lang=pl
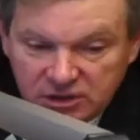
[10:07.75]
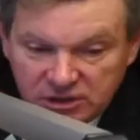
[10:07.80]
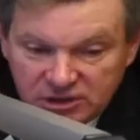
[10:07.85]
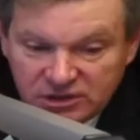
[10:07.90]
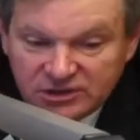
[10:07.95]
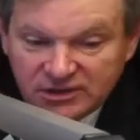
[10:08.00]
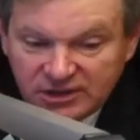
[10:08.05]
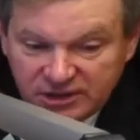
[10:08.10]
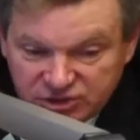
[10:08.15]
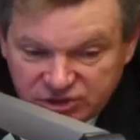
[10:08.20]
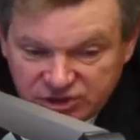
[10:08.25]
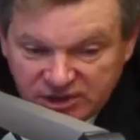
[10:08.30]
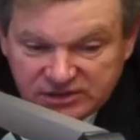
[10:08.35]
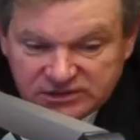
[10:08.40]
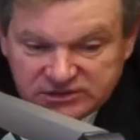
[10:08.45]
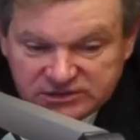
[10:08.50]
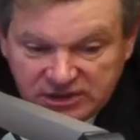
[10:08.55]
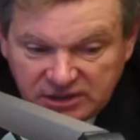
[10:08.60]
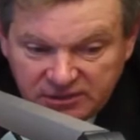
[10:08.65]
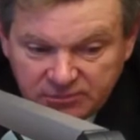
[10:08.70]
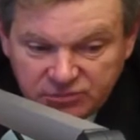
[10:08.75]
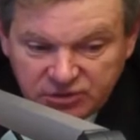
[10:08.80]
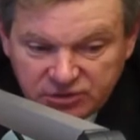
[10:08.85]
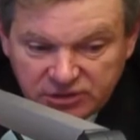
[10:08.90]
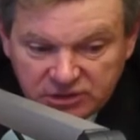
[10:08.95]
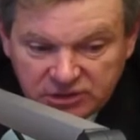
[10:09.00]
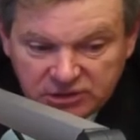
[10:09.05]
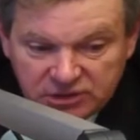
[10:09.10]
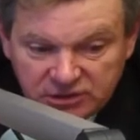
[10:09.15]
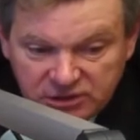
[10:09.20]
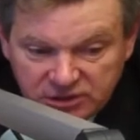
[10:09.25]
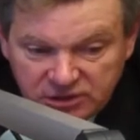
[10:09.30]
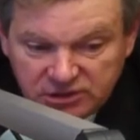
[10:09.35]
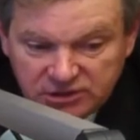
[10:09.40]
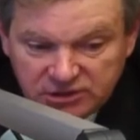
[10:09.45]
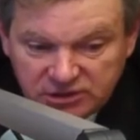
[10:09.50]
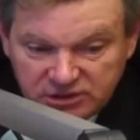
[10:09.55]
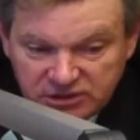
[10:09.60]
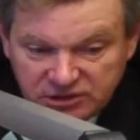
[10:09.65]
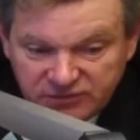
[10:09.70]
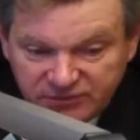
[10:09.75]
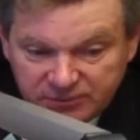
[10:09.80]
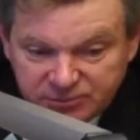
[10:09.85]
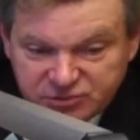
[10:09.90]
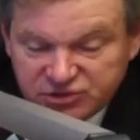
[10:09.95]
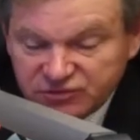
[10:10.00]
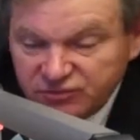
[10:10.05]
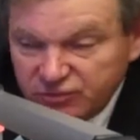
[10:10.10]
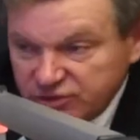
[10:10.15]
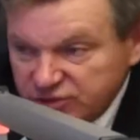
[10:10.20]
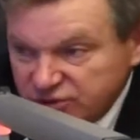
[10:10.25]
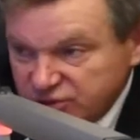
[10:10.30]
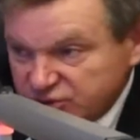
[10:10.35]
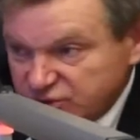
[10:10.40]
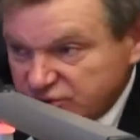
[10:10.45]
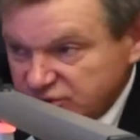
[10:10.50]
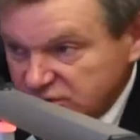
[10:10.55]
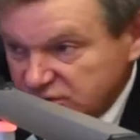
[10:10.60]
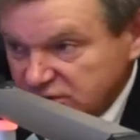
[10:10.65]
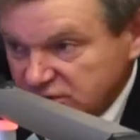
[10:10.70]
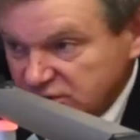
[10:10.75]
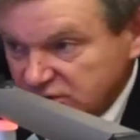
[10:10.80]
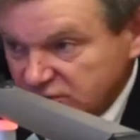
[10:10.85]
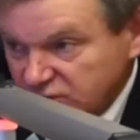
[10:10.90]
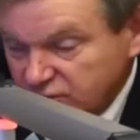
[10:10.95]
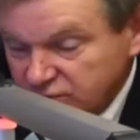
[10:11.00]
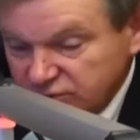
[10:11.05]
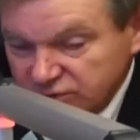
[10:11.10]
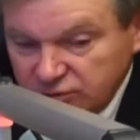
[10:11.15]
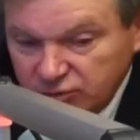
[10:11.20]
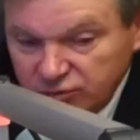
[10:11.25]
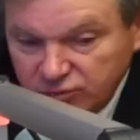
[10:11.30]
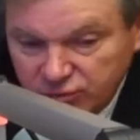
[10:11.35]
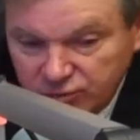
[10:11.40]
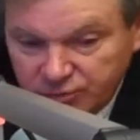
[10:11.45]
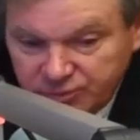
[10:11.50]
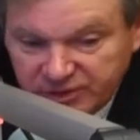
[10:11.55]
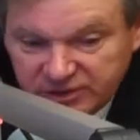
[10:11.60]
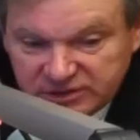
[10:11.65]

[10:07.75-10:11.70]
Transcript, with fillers: i na czas, aby kiedy Litwa przewodniczy Unii Europejskiej,